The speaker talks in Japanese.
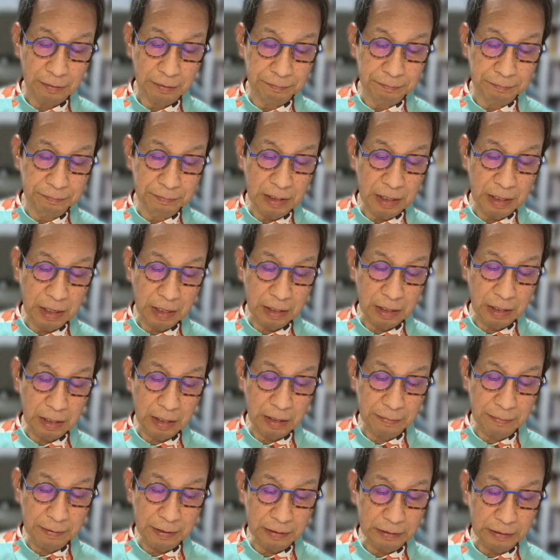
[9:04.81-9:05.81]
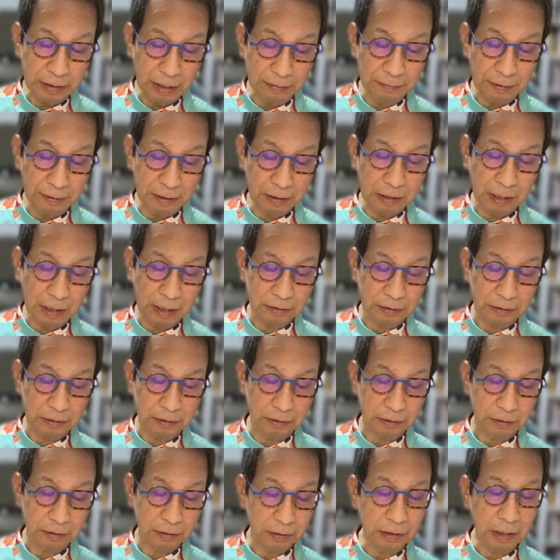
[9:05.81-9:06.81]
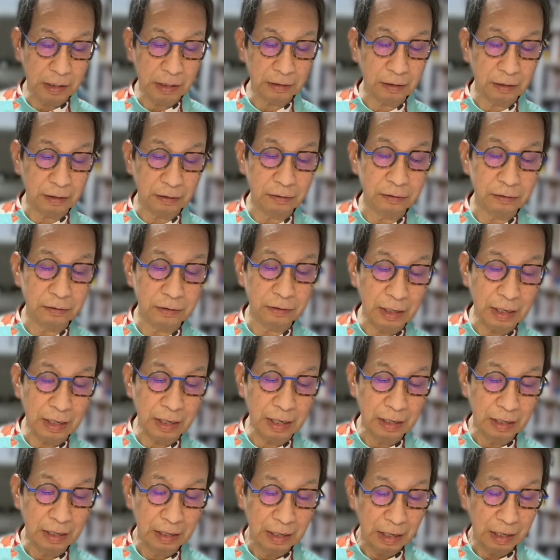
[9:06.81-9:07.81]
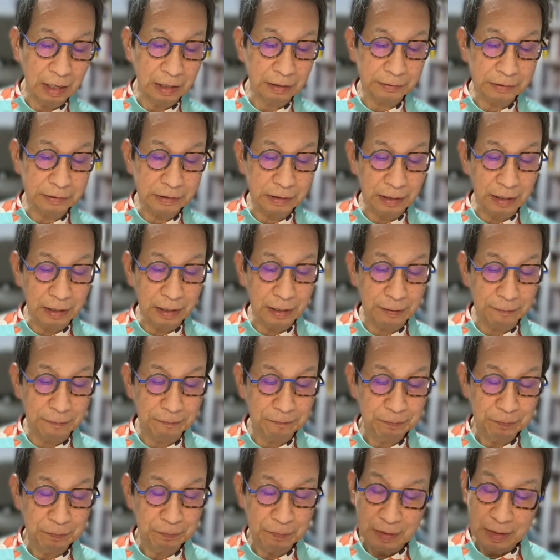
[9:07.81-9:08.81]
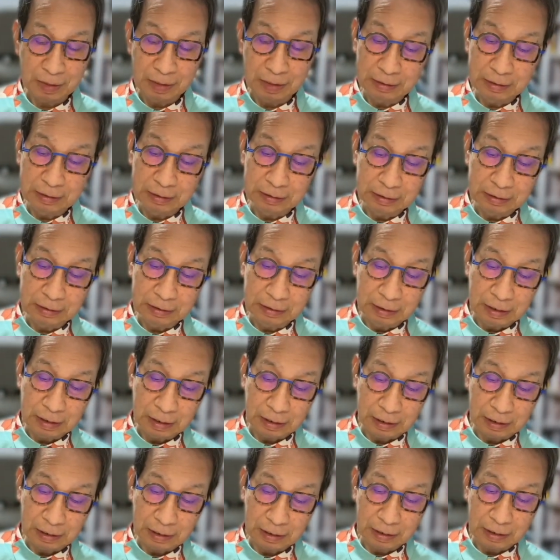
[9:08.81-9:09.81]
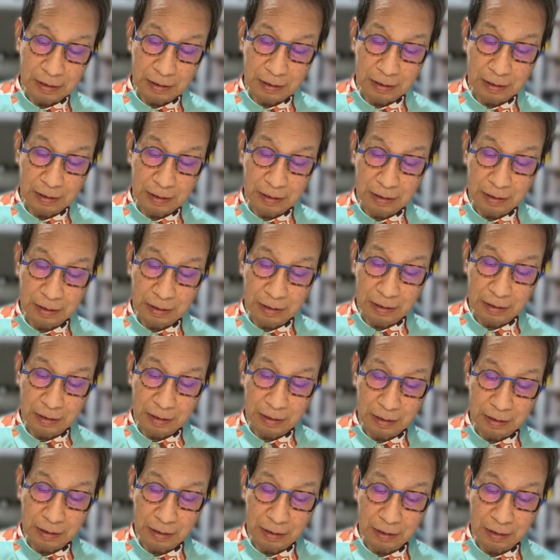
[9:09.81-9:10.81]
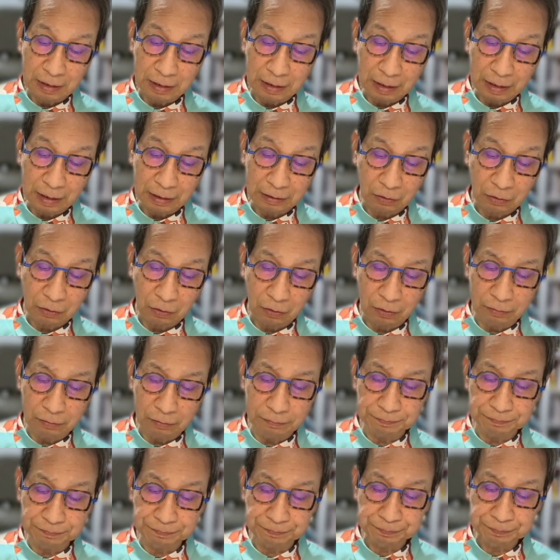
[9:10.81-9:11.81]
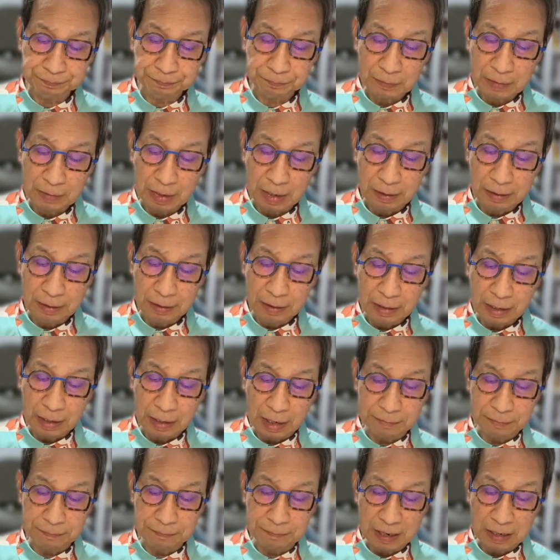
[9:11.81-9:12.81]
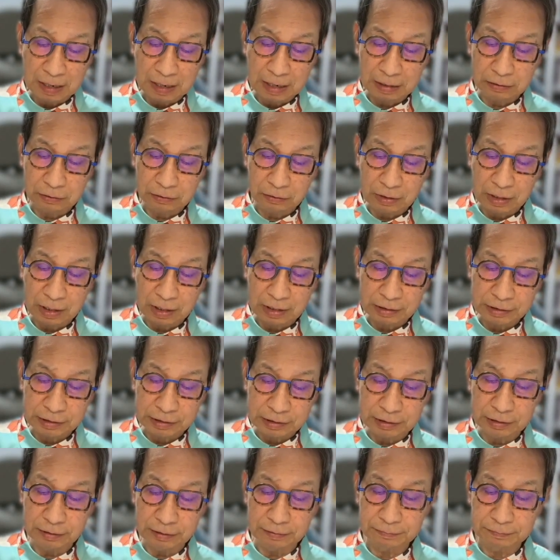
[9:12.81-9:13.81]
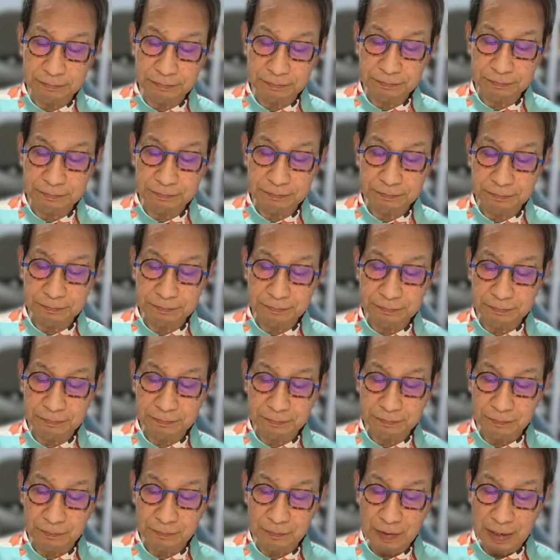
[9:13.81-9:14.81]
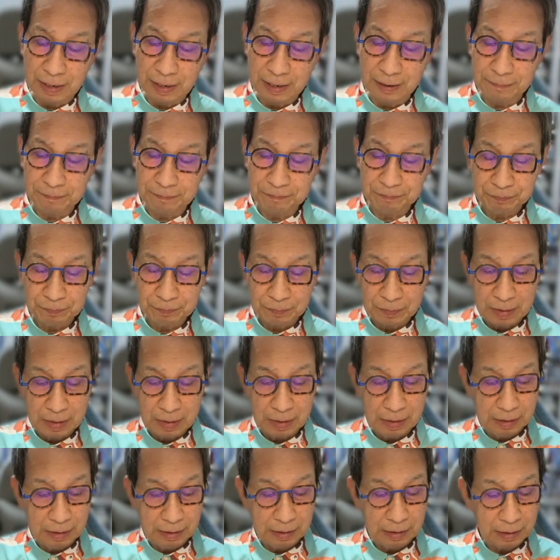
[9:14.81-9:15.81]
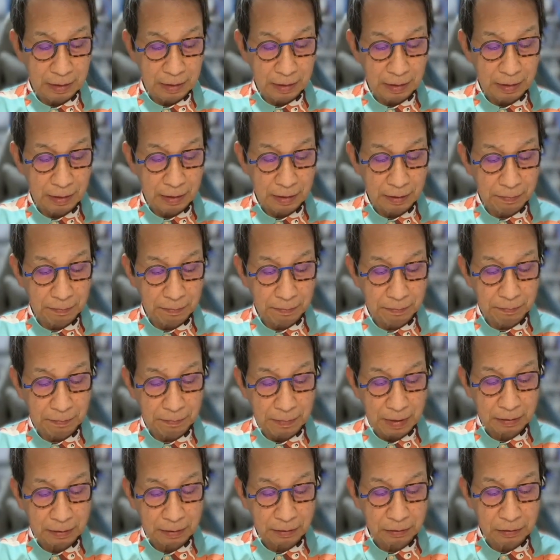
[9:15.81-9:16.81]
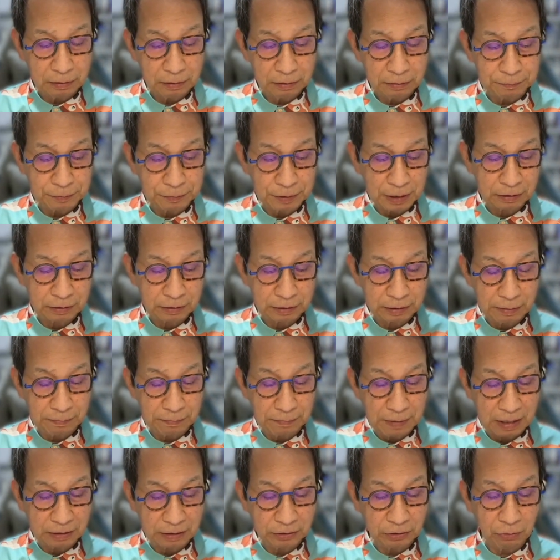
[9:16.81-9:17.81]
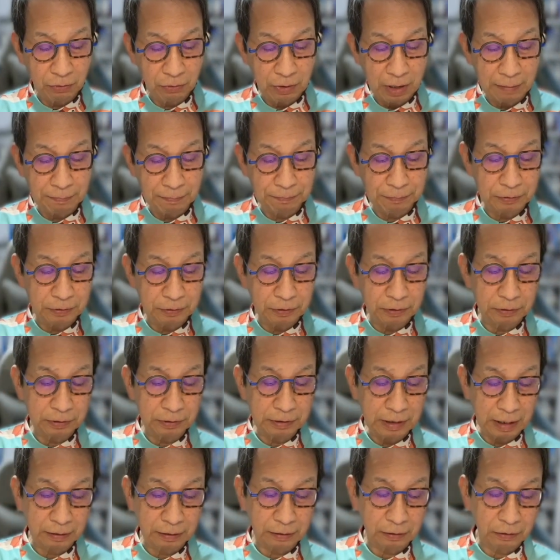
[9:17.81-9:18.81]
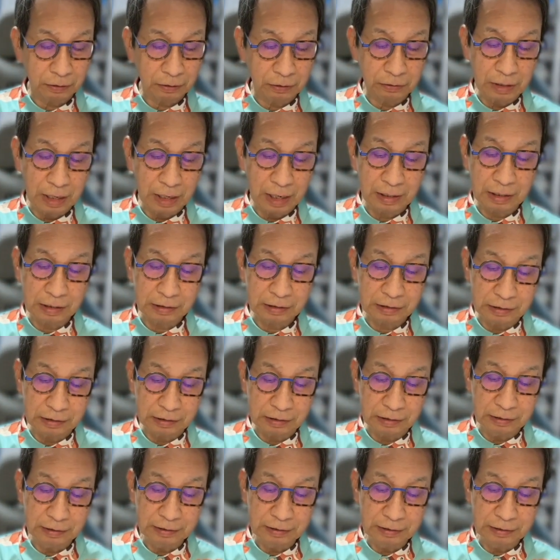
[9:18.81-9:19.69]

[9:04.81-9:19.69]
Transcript: 三原山大爆発なんていうのがありましたね。えー、あと、ハイパーカードの話。ね。えー、Mac プラスにバージョンをアップするんだっていうような話。